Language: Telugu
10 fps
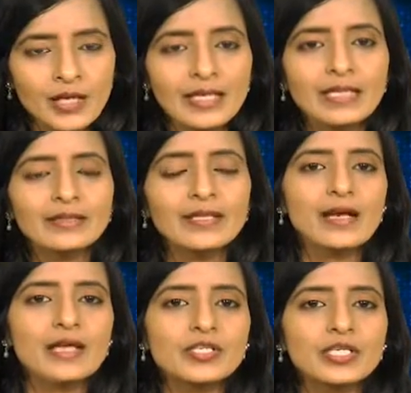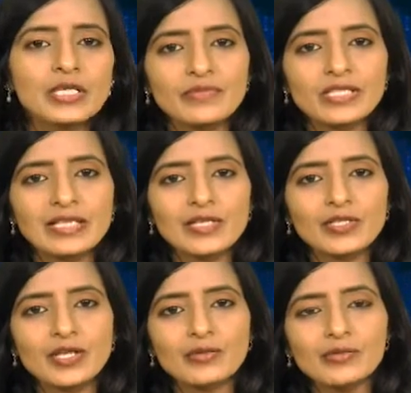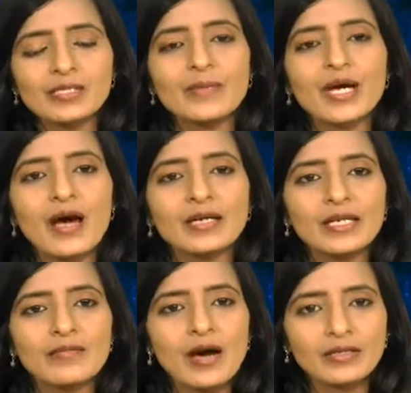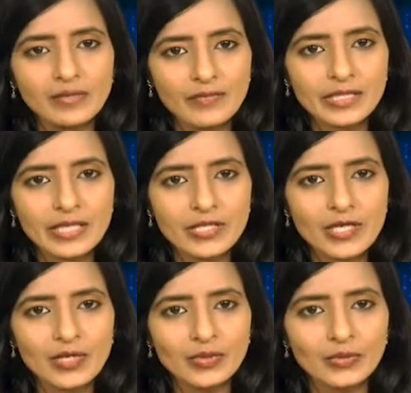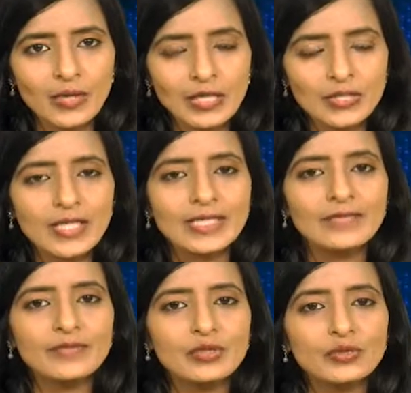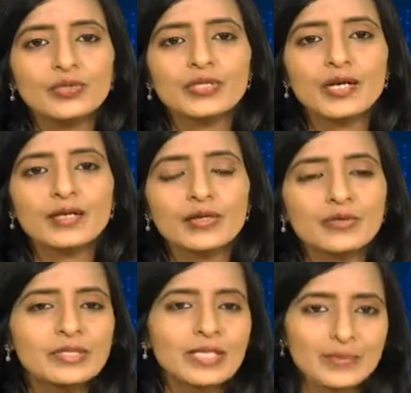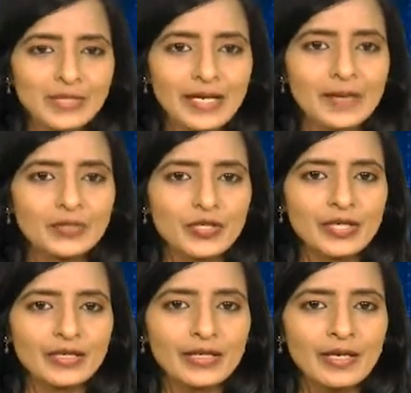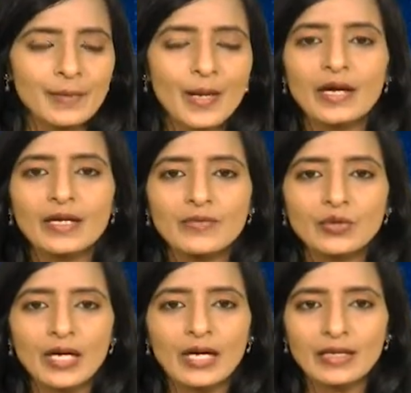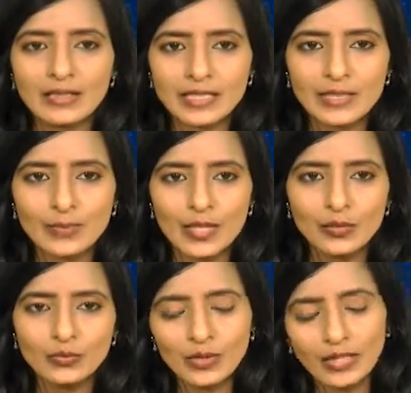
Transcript: నిరంతర రాజకీయ విశ్లేషణలు సమకాలీన వార్తా విశేషాలకు జేఎల్టీవీ న్యూస్ ఛానల్ను సబ్స్క్రైబ్ చేయండి పక్కనే ఉన్న గంట సింబల్ను